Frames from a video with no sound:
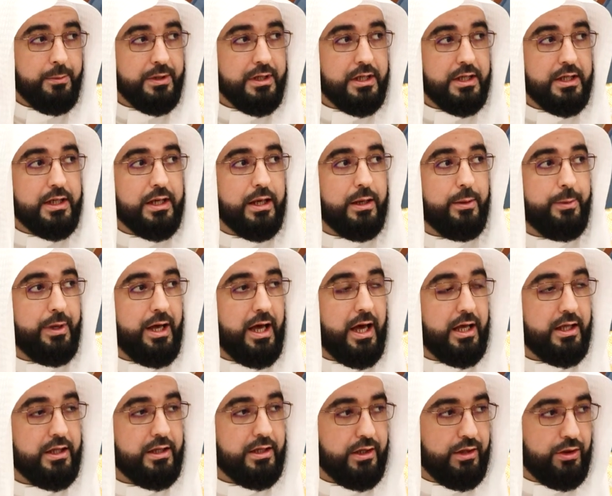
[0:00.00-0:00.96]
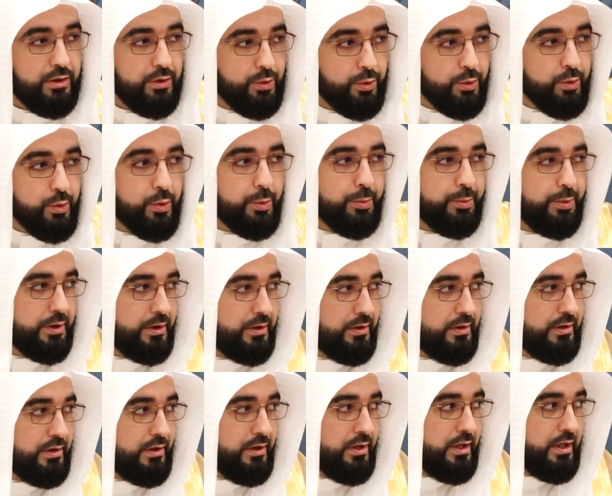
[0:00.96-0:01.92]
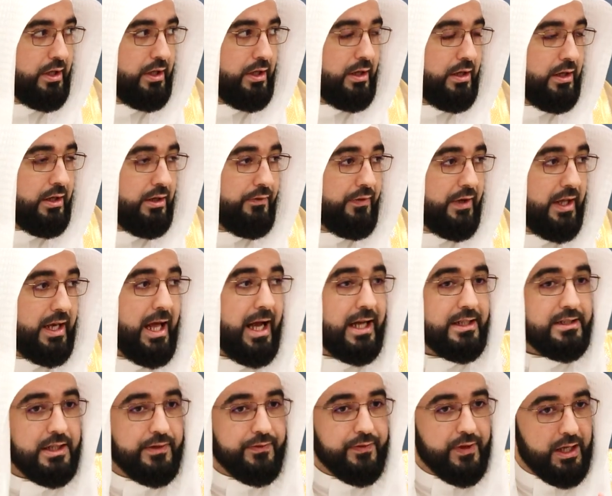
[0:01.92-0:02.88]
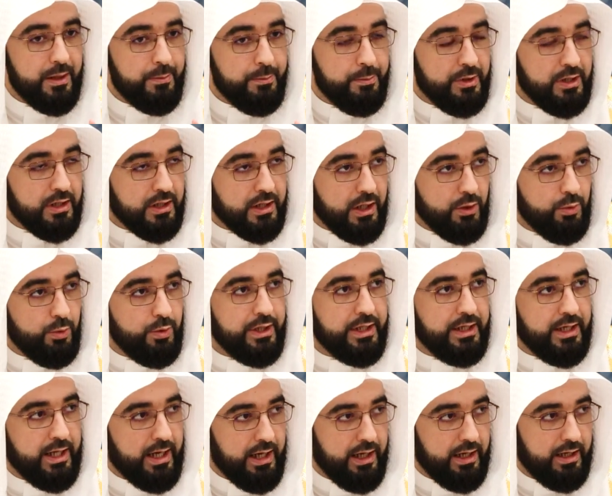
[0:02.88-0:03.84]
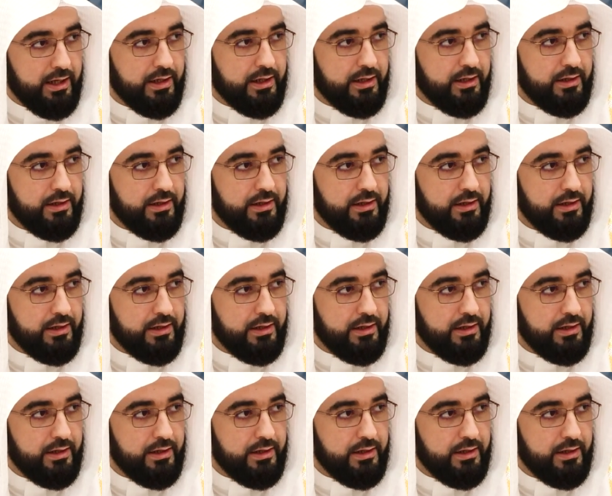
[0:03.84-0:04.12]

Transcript: من كبائر الذنوب فلا تفهم من قولنا